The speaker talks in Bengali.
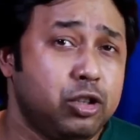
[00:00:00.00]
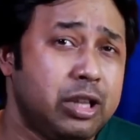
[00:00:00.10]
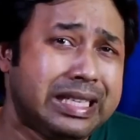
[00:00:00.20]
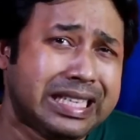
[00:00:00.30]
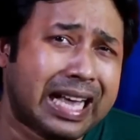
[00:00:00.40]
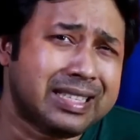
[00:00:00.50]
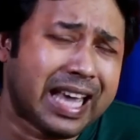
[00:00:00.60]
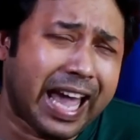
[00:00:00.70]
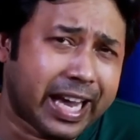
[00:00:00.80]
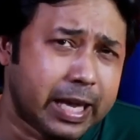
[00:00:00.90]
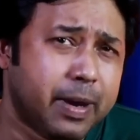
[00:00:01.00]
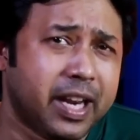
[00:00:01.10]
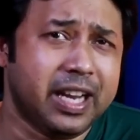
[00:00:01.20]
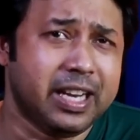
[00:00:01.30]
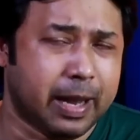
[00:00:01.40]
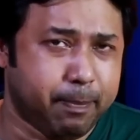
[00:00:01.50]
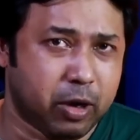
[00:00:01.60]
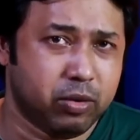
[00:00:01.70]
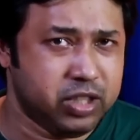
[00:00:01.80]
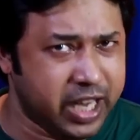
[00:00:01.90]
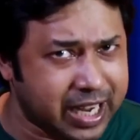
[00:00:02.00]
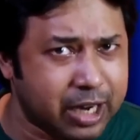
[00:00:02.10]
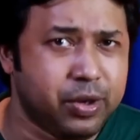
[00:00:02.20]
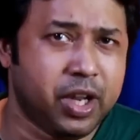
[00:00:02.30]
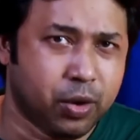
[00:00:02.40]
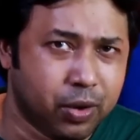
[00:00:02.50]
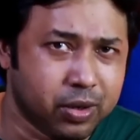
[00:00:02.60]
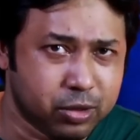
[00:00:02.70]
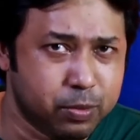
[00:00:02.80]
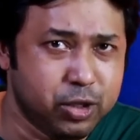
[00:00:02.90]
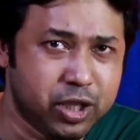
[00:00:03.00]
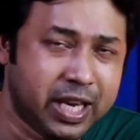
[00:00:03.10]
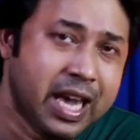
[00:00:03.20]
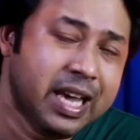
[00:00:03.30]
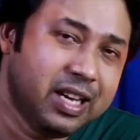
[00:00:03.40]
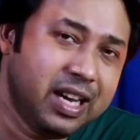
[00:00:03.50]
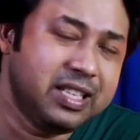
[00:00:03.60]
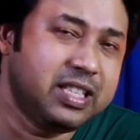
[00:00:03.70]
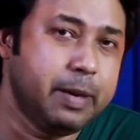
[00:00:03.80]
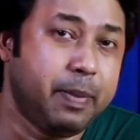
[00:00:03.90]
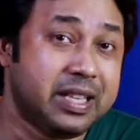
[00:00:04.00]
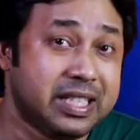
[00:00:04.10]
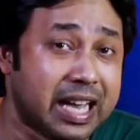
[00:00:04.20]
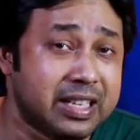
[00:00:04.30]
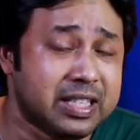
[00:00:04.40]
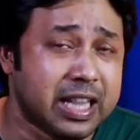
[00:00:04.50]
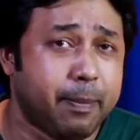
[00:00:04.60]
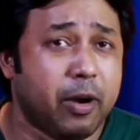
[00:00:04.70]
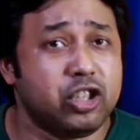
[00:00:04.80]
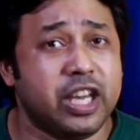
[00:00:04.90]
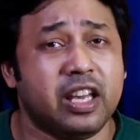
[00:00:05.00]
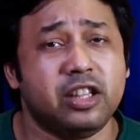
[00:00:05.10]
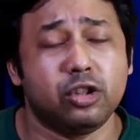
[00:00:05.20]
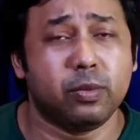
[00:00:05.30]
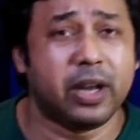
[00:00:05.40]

তুমি যদি চান্স একেবারেই না পাও যে কারণেই হোক তুমি যদি রিলিজ লিপে চান্স না পাও সেক্ষেত্রে